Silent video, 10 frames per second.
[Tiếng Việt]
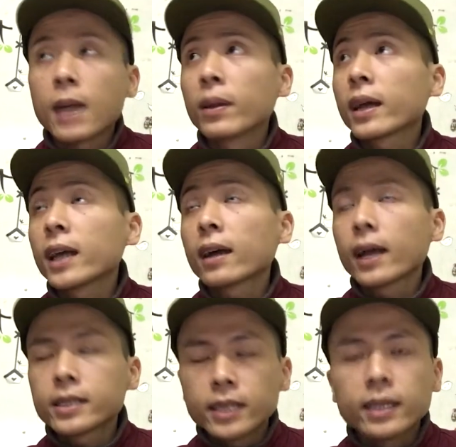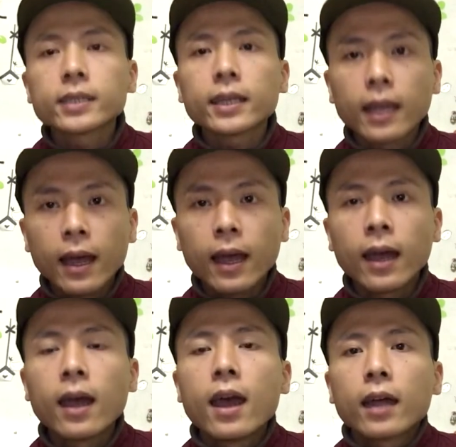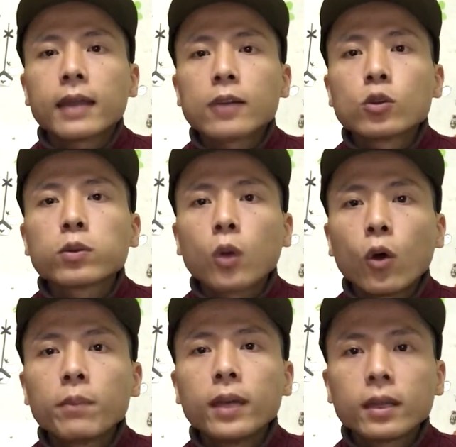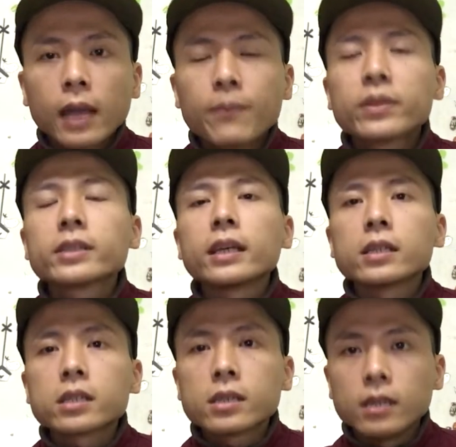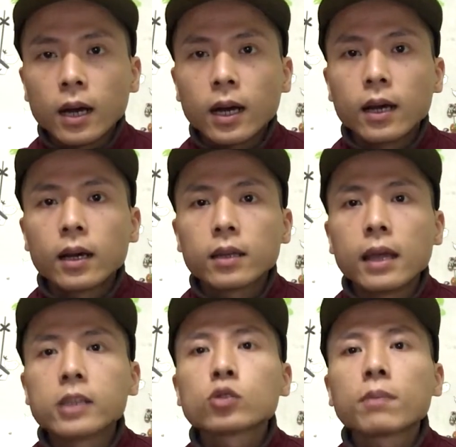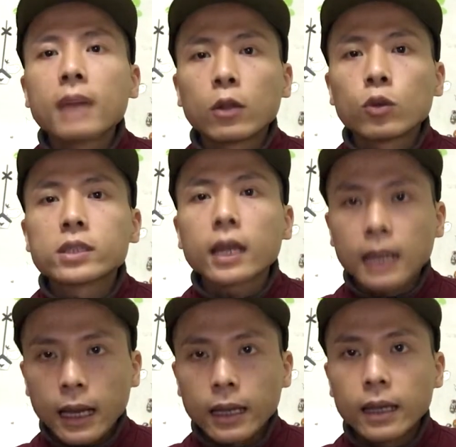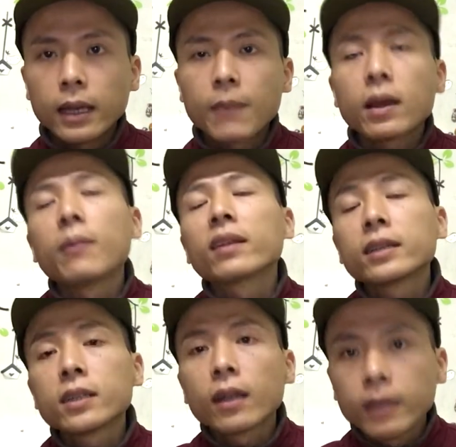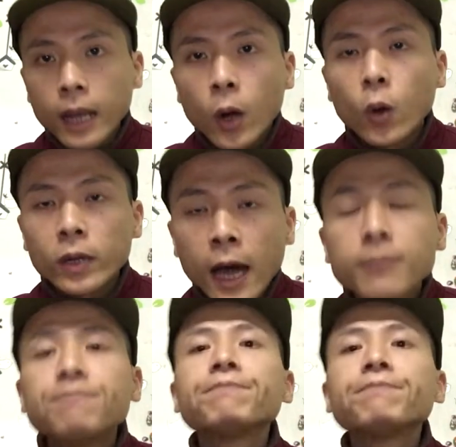cảm ơn các, các anh chị nhà sách Thái Hà đã giúp tôi biên tập chỉnh sửa để xuất bản cuốn sách này em cảm ơn anh chị rất là nhiều đấy